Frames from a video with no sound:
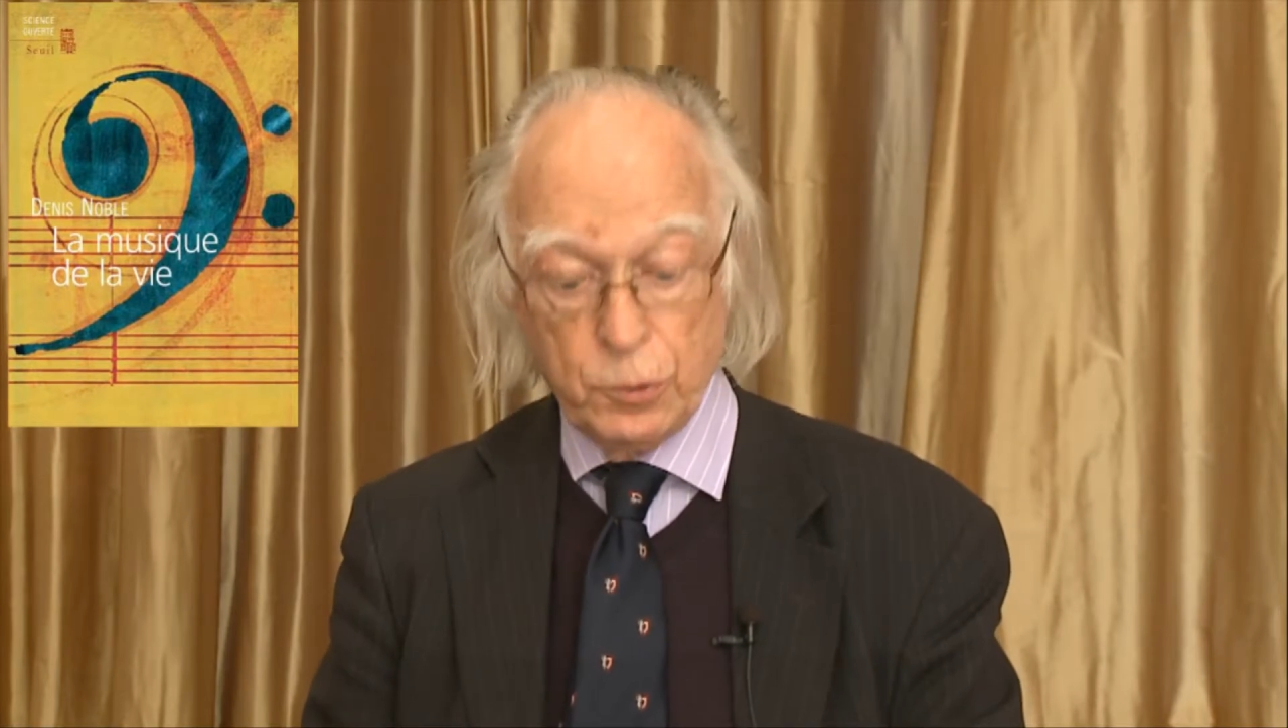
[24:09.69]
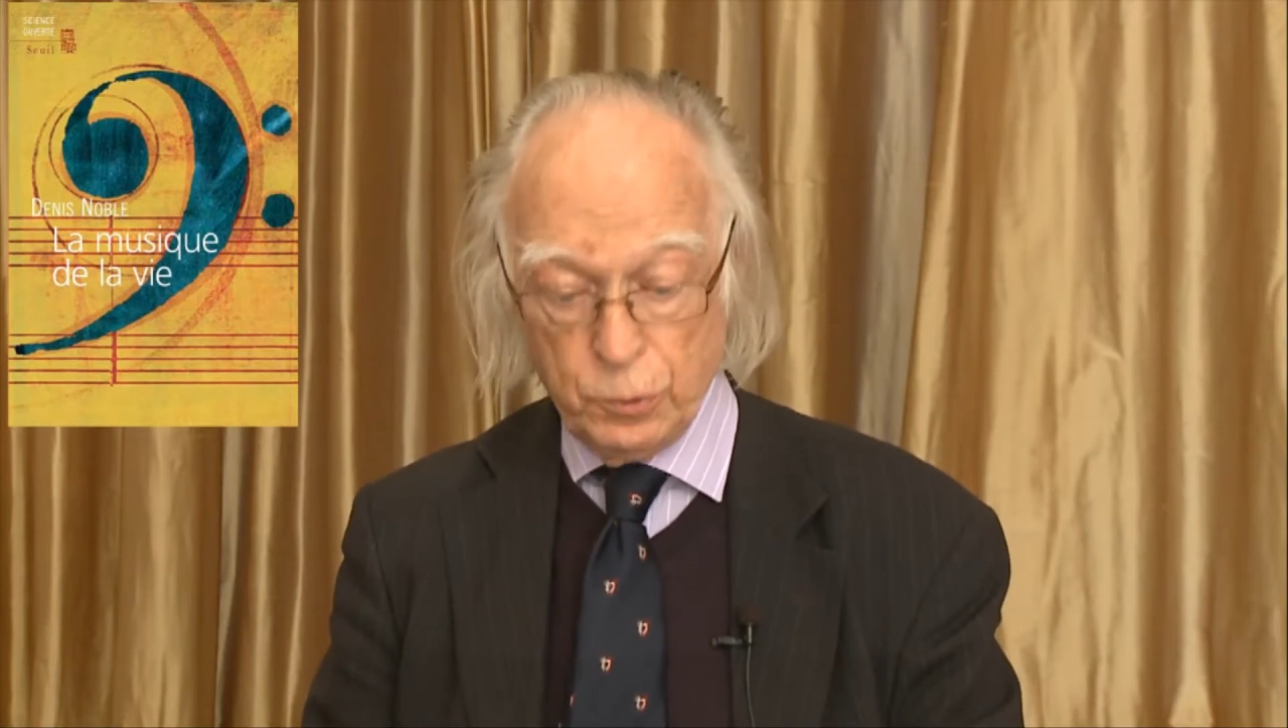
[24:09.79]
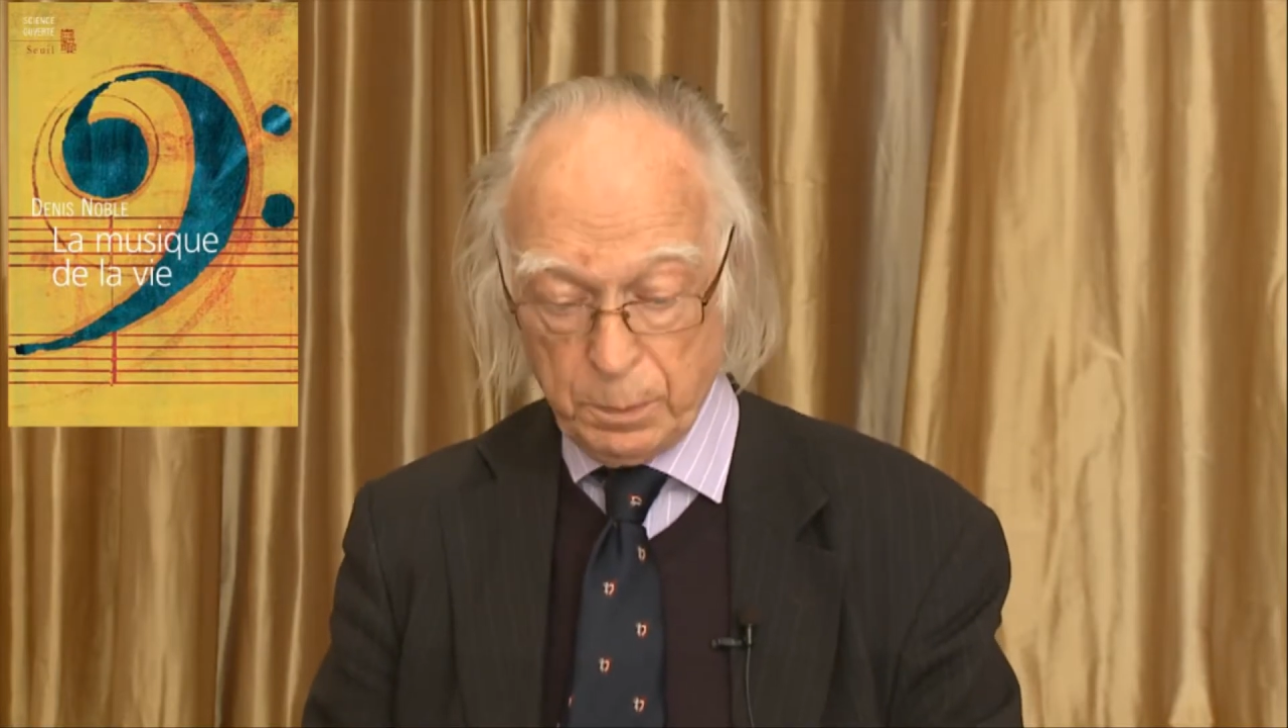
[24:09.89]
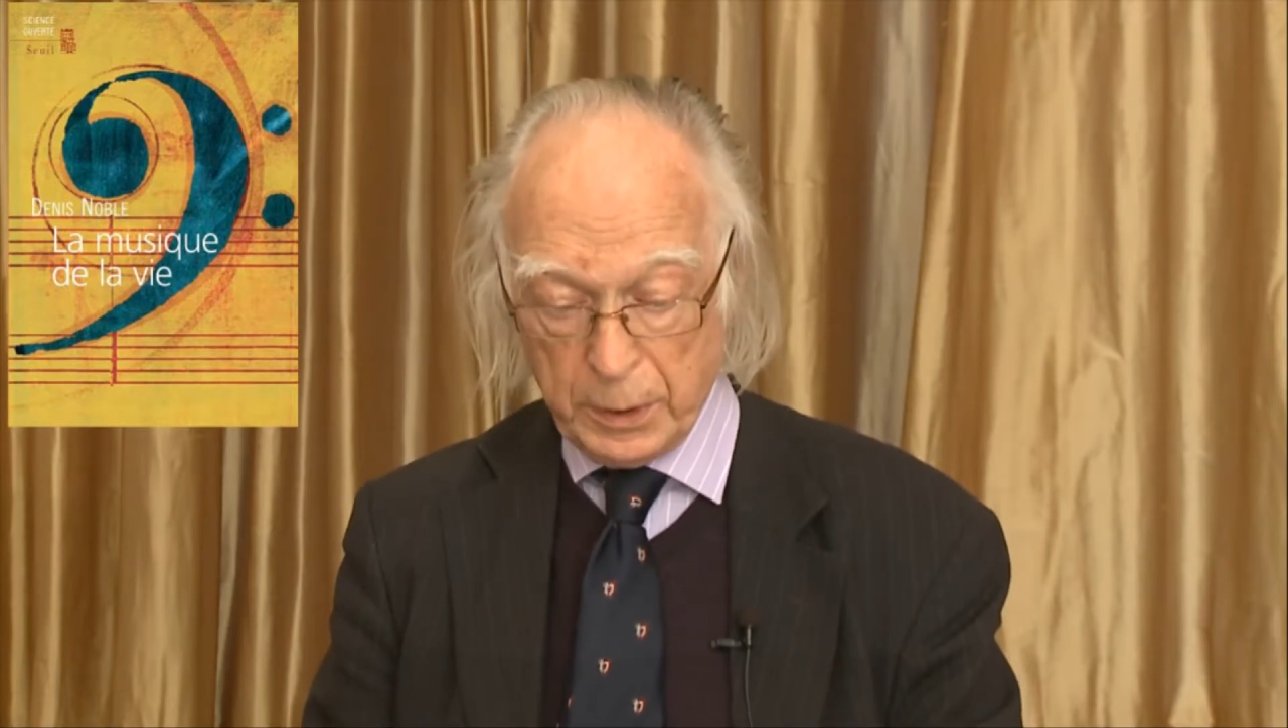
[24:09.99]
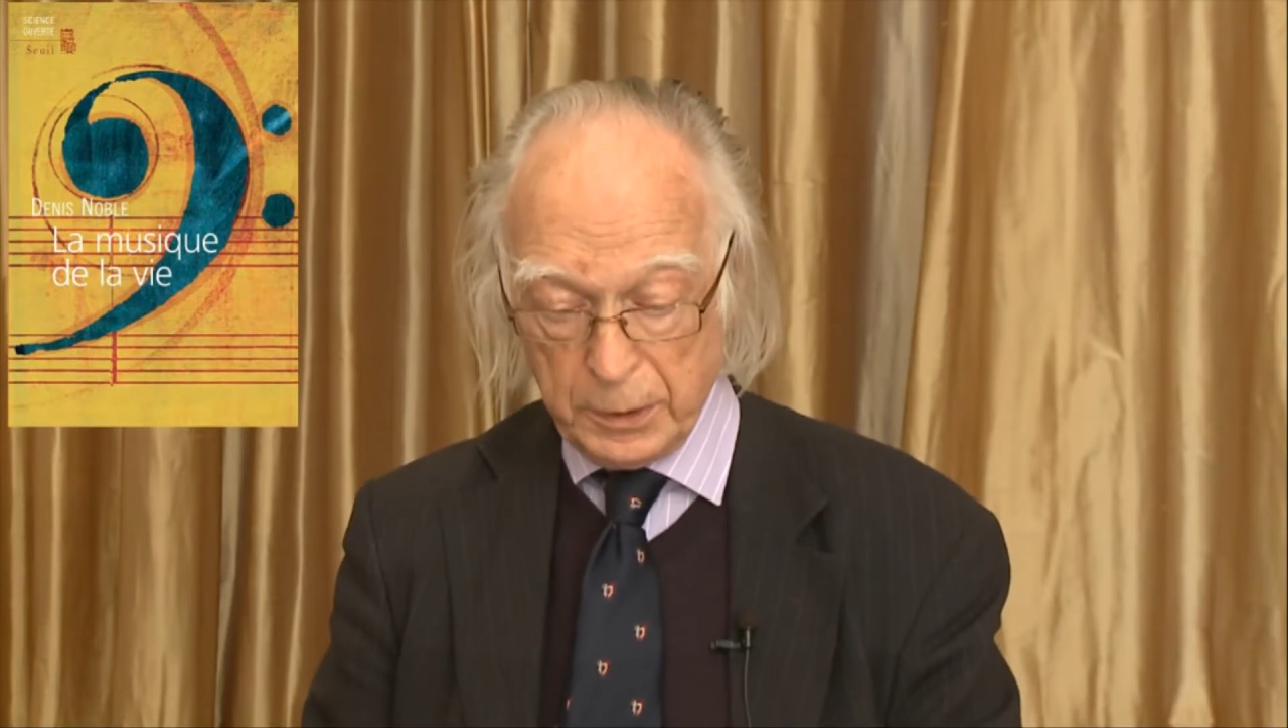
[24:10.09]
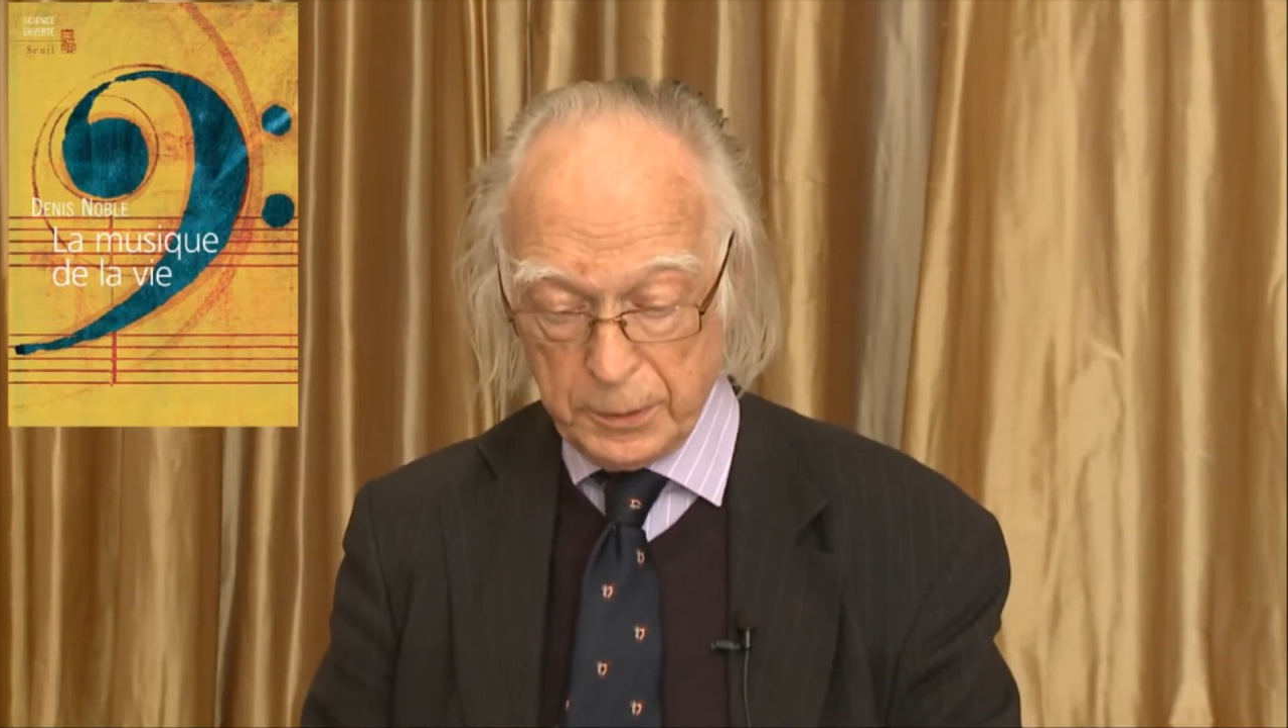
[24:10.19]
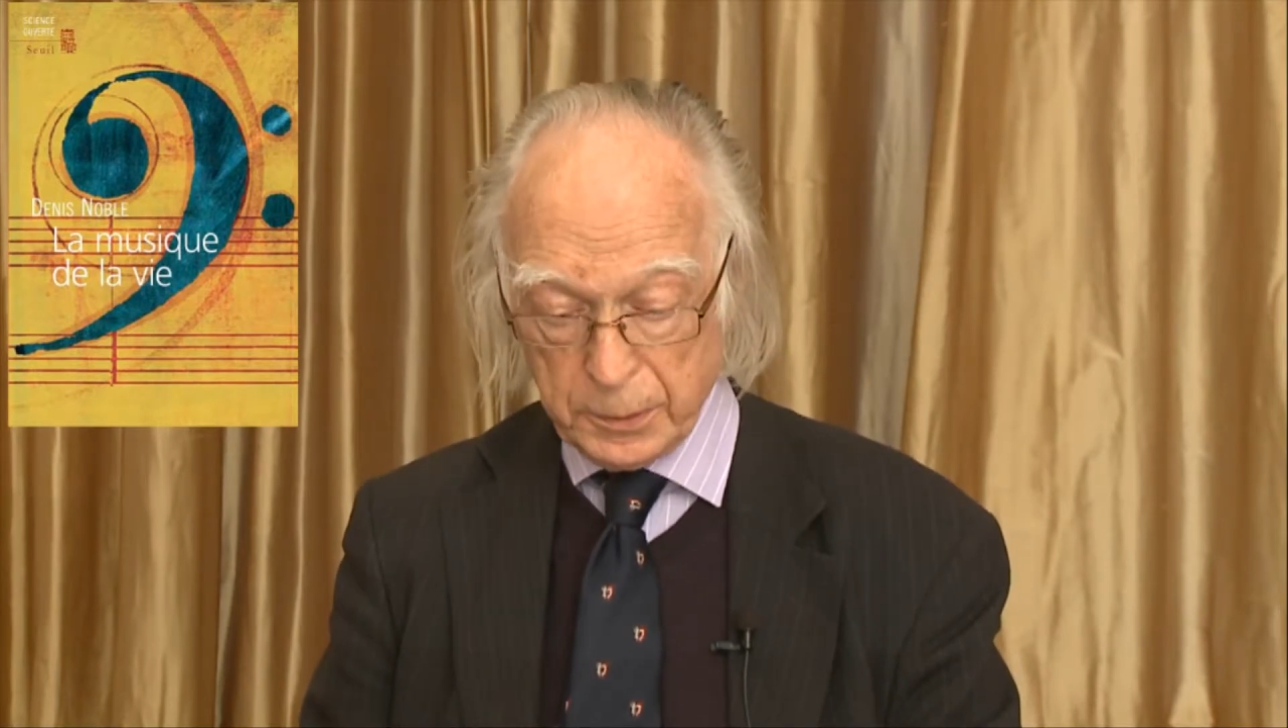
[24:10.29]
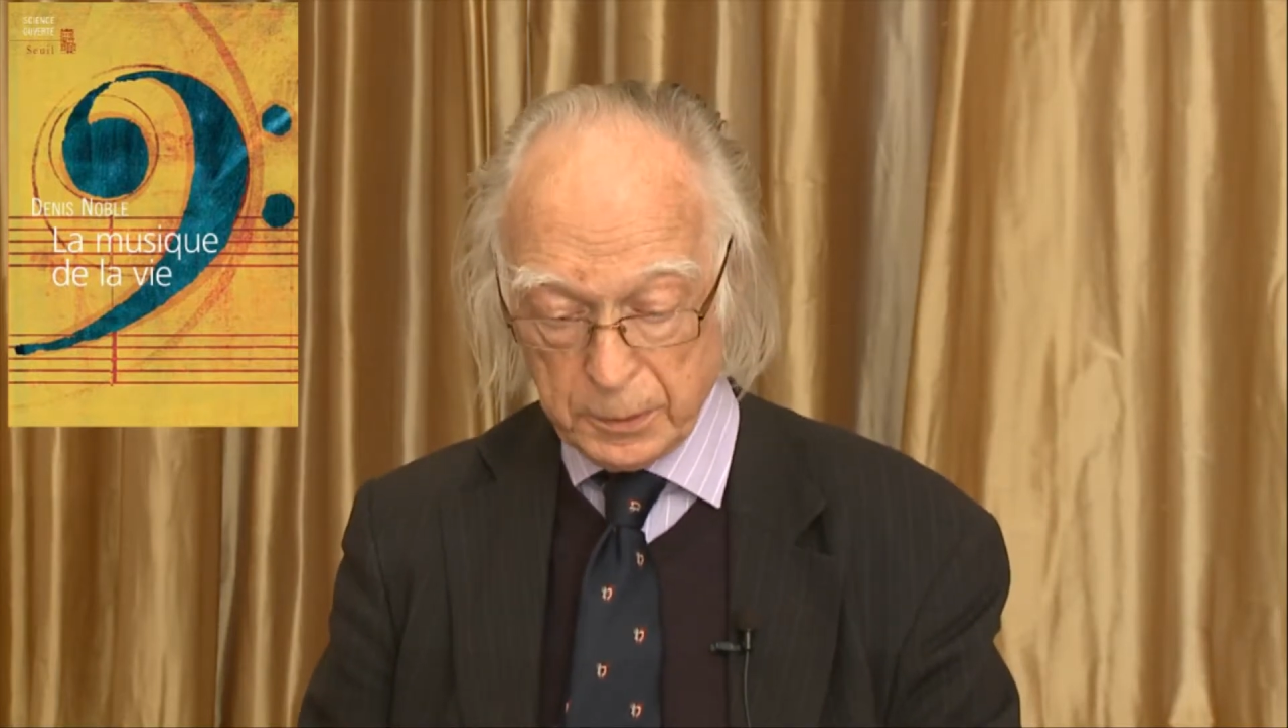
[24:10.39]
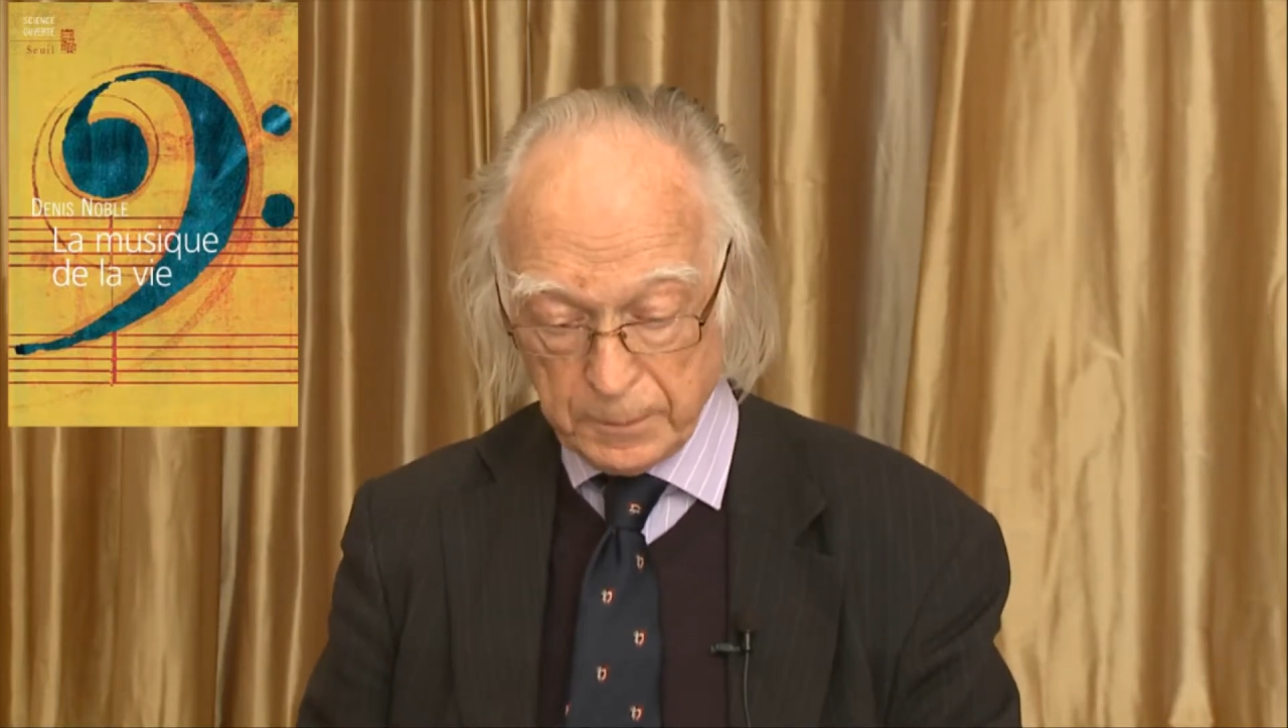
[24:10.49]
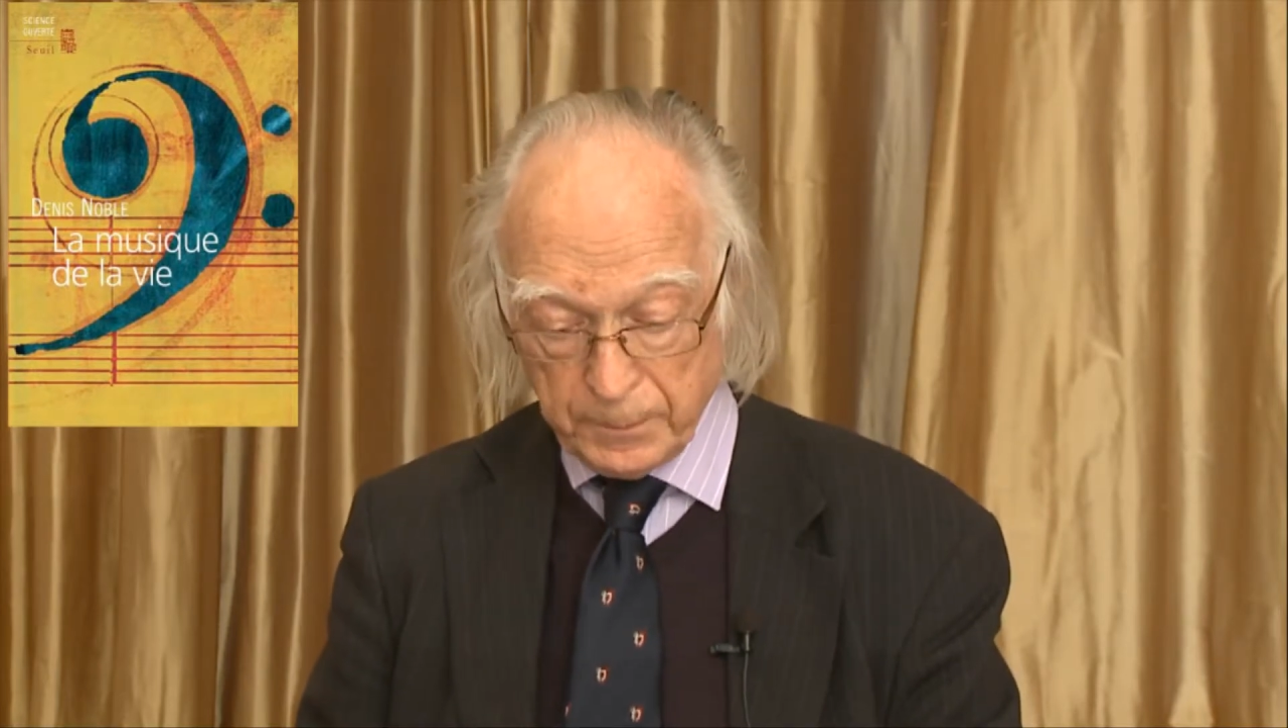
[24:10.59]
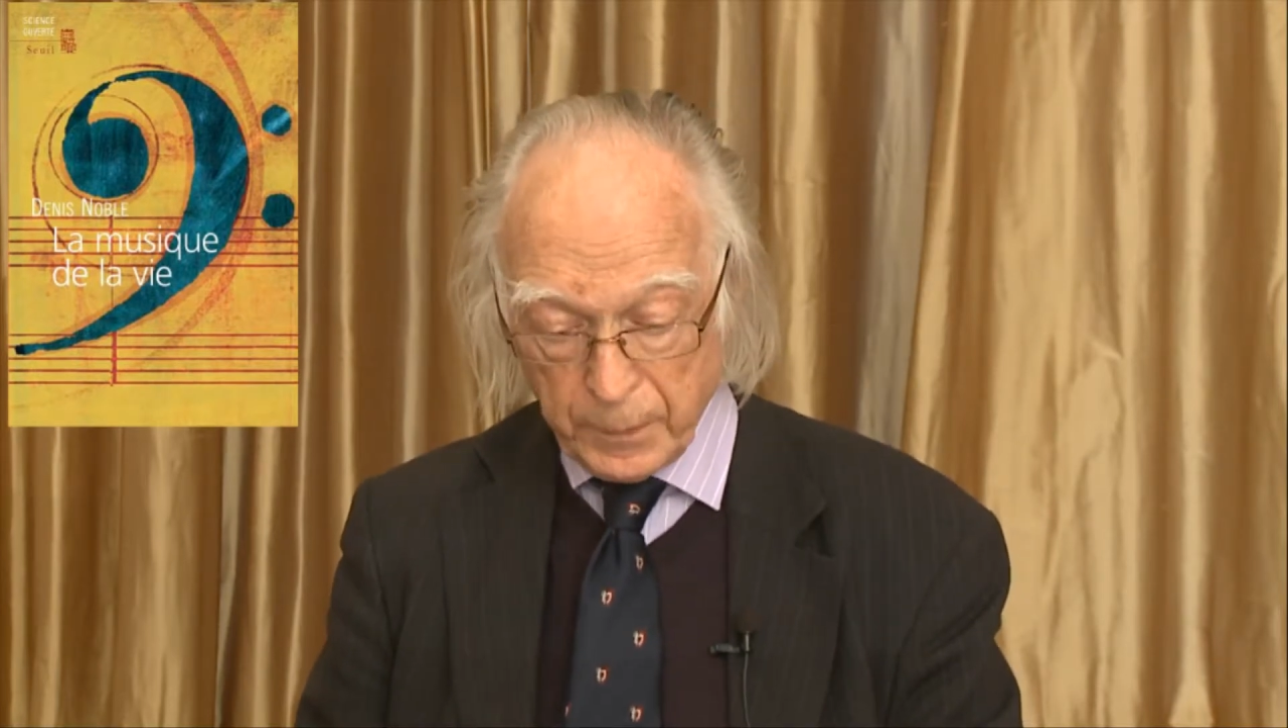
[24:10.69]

nous parlions